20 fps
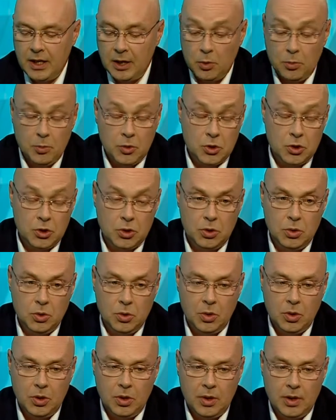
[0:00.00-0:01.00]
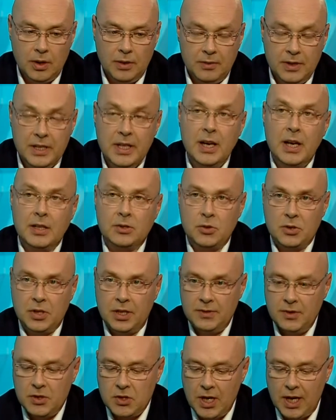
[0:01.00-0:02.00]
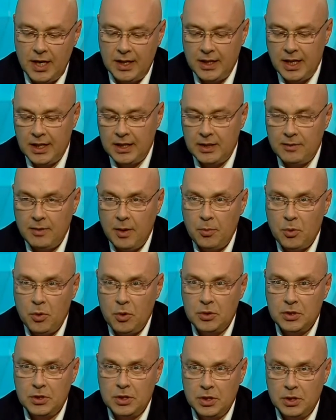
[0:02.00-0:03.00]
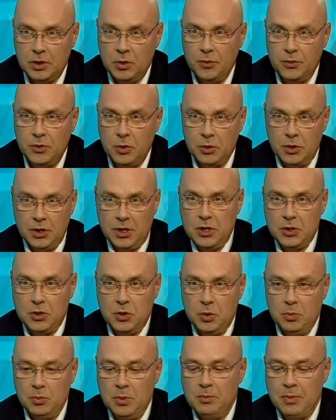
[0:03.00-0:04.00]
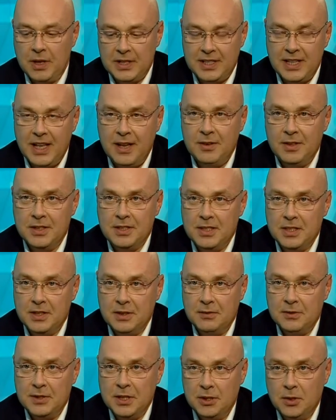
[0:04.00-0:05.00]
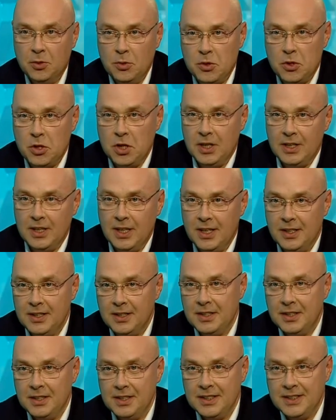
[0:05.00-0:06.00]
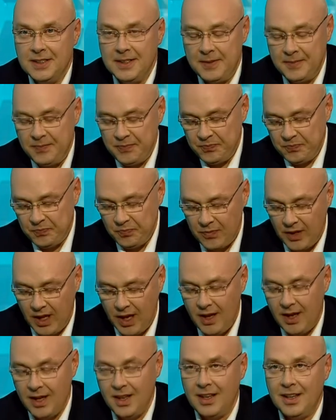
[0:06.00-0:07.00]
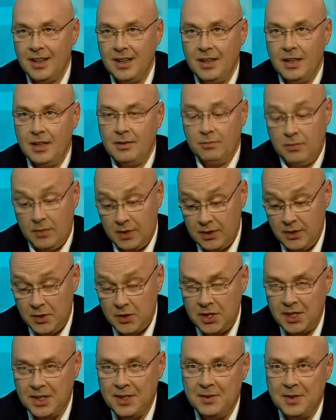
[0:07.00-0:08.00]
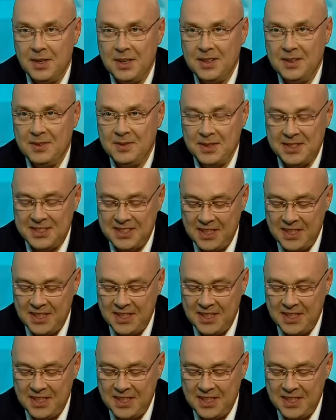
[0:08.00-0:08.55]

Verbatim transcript: я думаю, что вы не раз уже отвечали на этот вопрос, но все-таки, чтобы поставить э, все точки над... Йо. Совершенно верно, вы